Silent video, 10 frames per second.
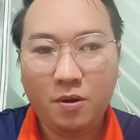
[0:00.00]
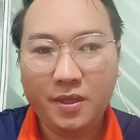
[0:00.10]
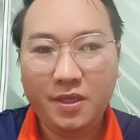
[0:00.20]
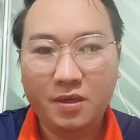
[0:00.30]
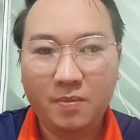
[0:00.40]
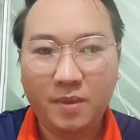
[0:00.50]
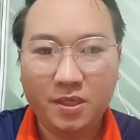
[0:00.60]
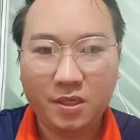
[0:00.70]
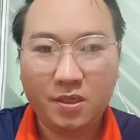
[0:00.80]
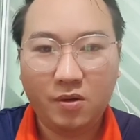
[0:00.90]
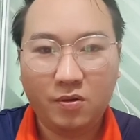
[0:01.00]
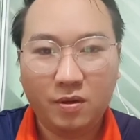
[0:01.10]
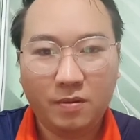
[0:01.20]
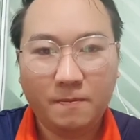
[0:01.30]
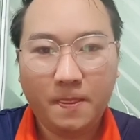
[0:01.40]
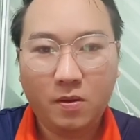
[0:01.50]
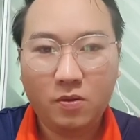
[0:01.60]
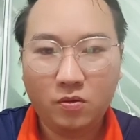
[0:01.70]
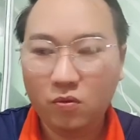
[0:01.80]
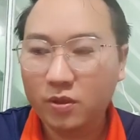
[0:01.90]
po ít chỉ các mà sở tàu nha, ở
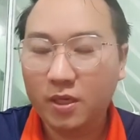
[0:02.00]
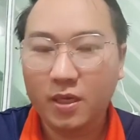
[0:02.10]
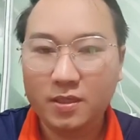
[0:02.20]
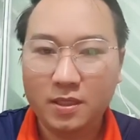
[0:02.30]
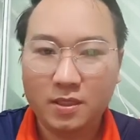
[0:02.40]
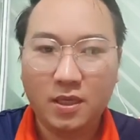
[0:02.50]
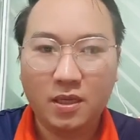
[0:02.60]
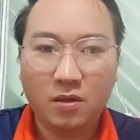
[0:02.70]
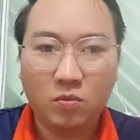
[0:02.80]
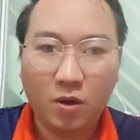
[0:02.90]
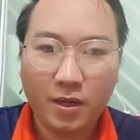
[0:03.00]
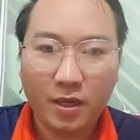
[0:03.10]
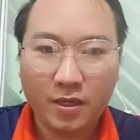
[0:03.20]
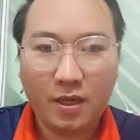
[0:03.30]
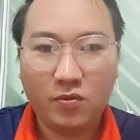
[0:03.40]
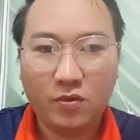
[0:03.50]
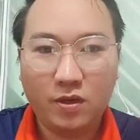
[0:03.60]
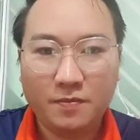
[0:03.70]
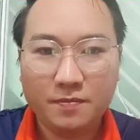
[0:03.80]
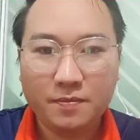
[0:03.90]
đâu lúc chế dạ, chế chỉ chỉ chủ mò hay là nhà
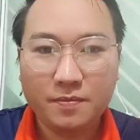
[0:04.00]
tuần này